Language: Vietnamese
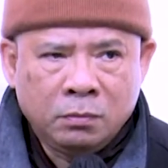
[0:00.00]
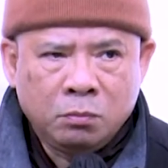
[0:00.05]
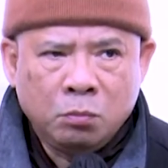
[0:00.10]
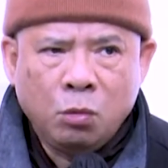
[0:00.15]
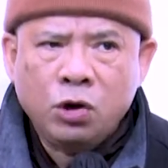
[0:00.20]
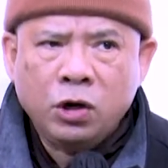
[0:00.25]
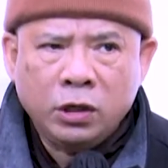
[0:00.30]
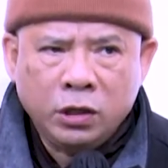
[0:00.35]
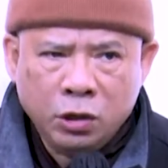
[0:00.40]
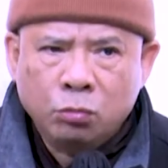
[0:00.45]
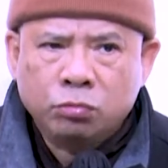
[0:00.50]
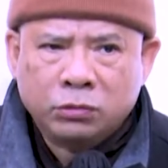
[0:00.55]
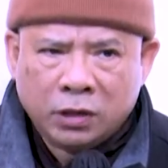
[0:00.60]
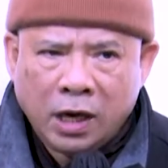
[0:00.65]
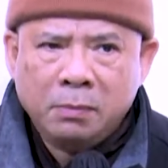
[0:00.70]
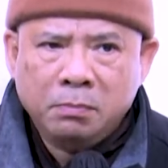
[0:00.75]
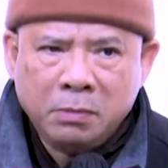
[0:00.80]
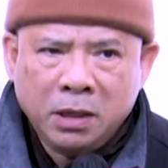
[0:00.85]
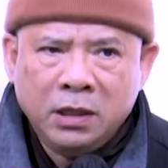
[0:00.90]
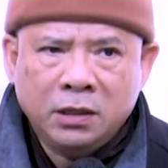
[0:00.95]
một cái nhục
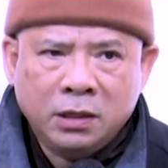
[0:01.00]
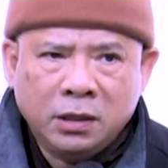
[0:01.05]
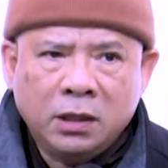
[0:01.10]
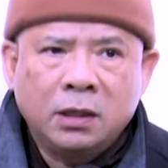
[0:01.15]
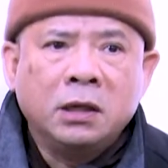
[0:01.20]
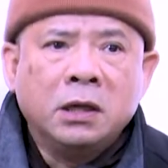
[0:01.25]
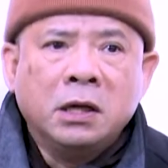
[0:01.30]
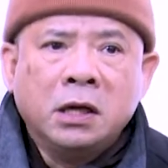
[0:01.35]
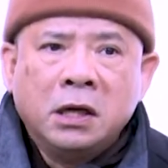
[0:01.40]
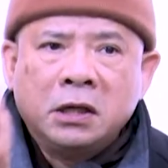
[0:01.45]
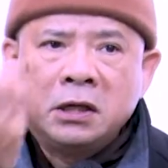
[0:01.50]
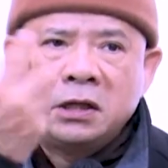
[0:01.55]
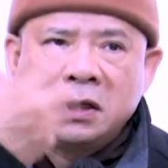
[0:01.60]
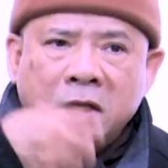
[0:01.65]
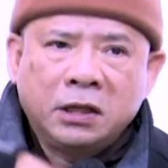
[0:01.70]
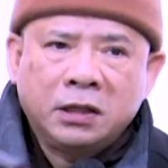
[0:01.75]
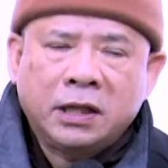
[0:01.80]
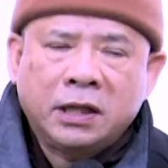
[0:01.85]
thân bình thường, trở